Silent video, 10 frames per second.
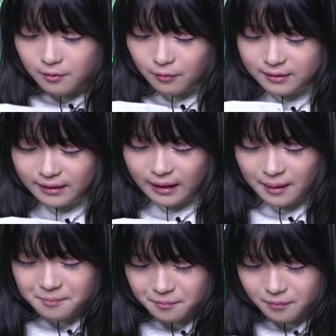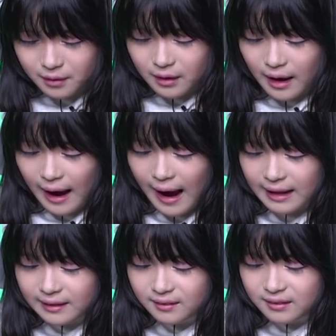Wassalam
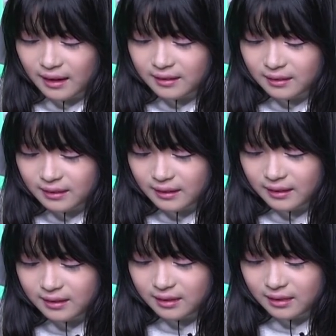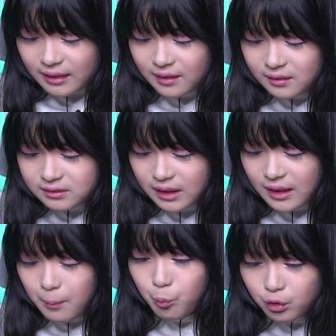Alisa Nis
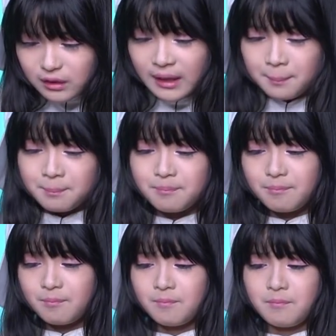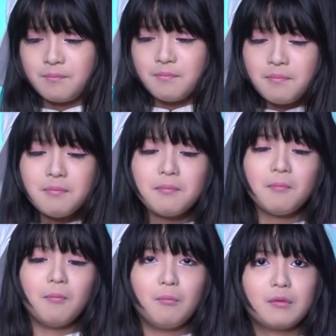Nisrina Mujib.
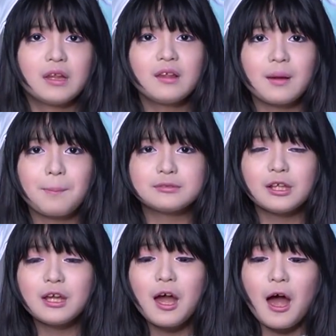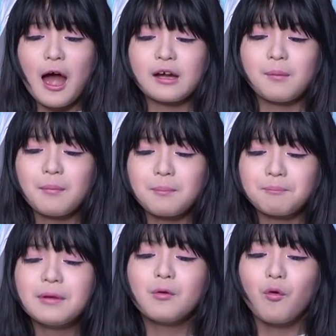Hmm, ini sepertinya agak
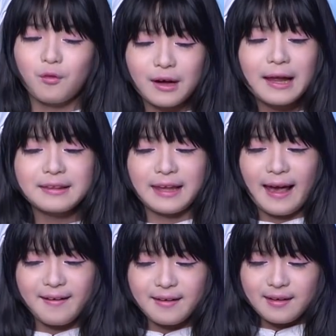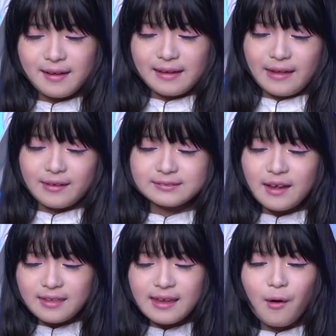membingungkan ya. ya
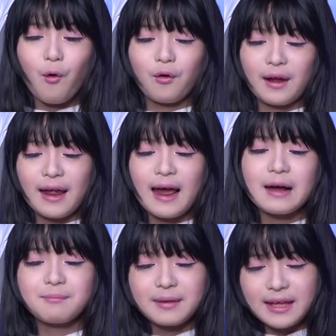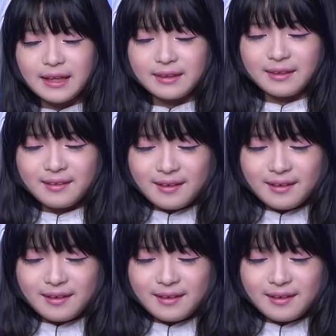soalnya sih oke, okay, amin.